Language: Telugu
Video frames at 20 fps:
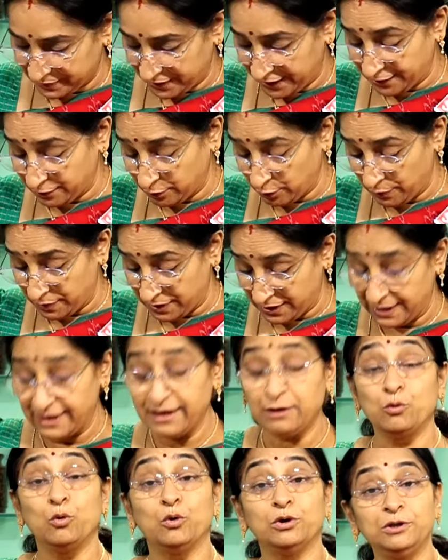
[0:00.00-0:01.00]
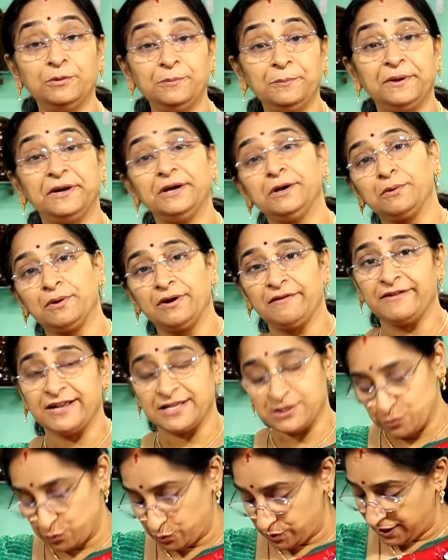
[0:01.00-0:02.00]
దీంట్లోనండి గోధుమ పిండి కూడా
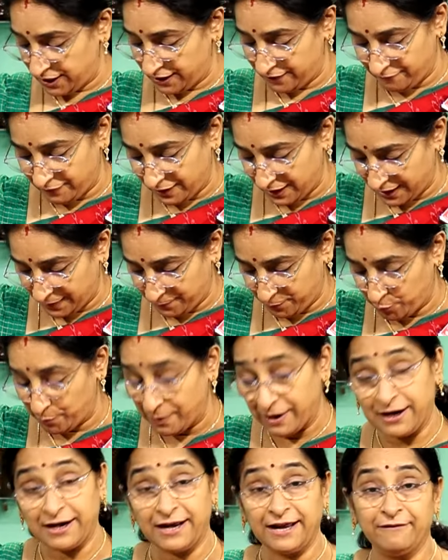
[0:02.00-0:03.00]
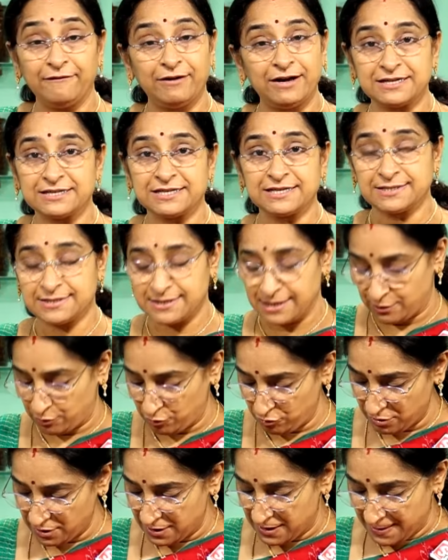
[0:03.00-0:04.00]
వేసుకుంటున్నారు ఇవాళ రేపు మా అక్కయ్య వాళ్ళు
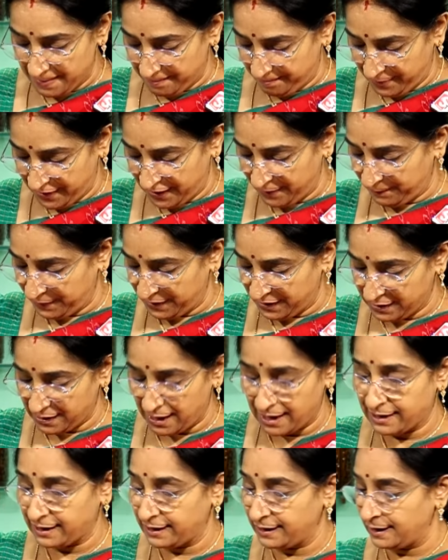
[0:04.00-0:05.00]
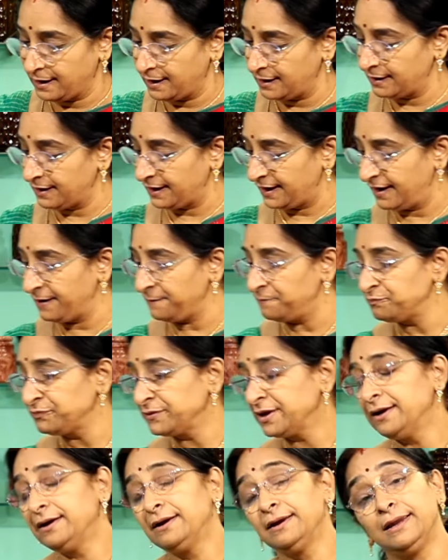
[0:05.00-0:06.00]
చేస్తున్నారు బియ్యపిండి కాకుండా అంటే
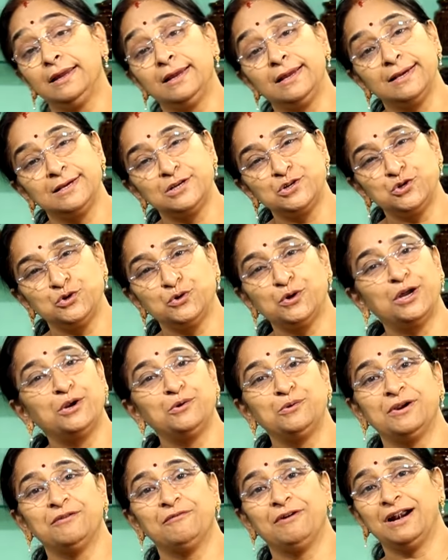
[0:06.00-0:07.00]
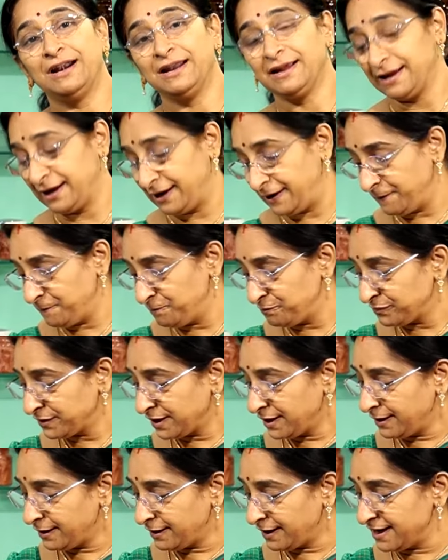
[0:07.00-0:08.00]
ఈ షుగర్ ఉన్న వాళ్ళకి
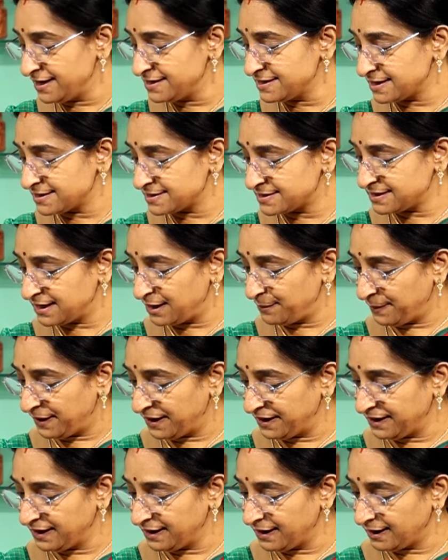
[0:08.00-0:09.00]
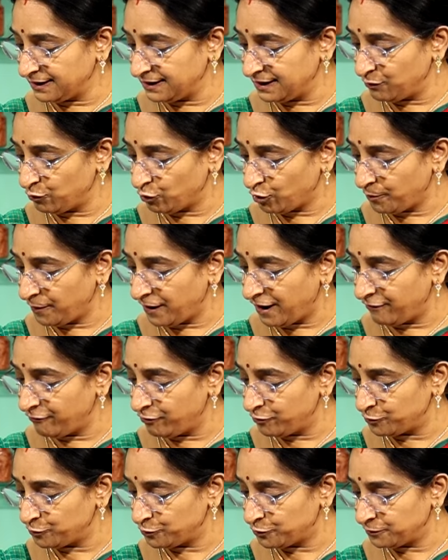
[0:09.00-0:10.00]
రైస్ అస్సలు పనికిరాదని ఒక
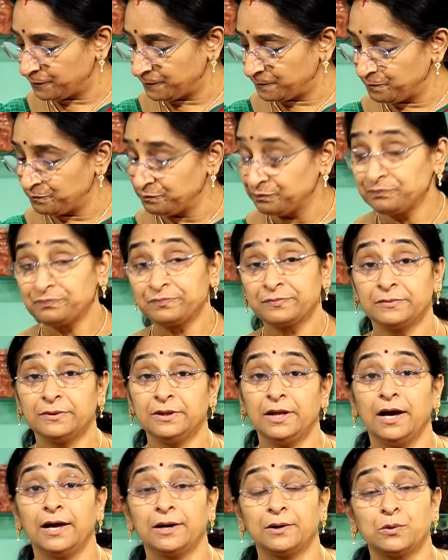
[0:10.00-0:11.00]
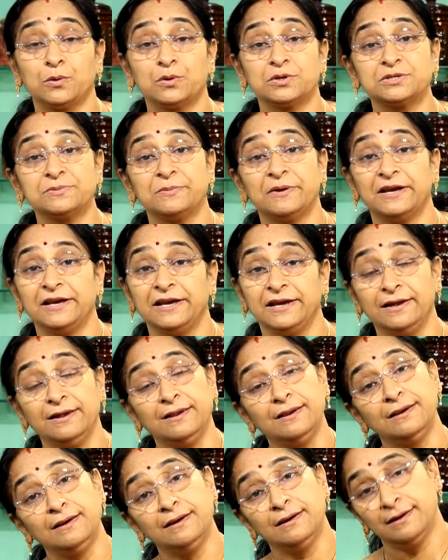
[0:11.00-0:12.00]
భావం ఉంటుంది దానికోసమని
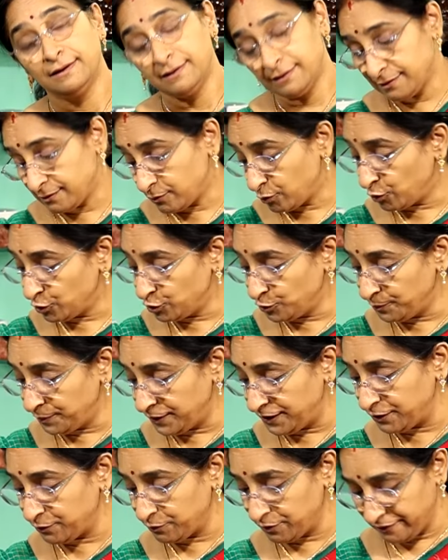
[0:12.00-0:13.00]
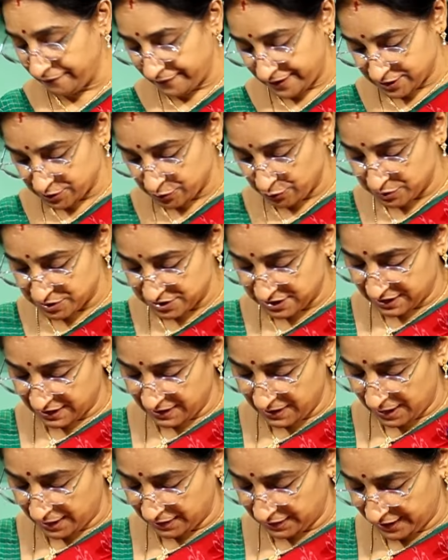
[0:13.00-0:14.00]
గోధుమ పిండి కూడా వేసుకోవచ్చట
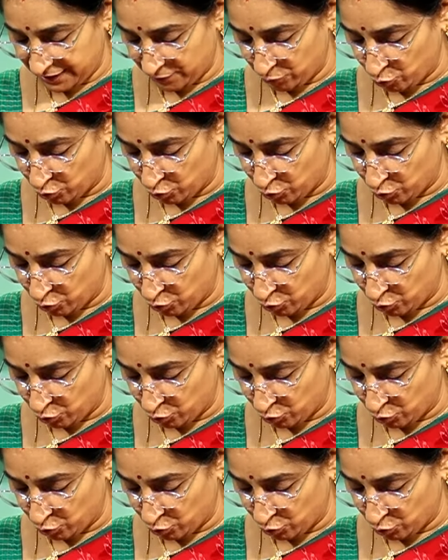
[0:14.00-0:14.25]
అయితే ఈ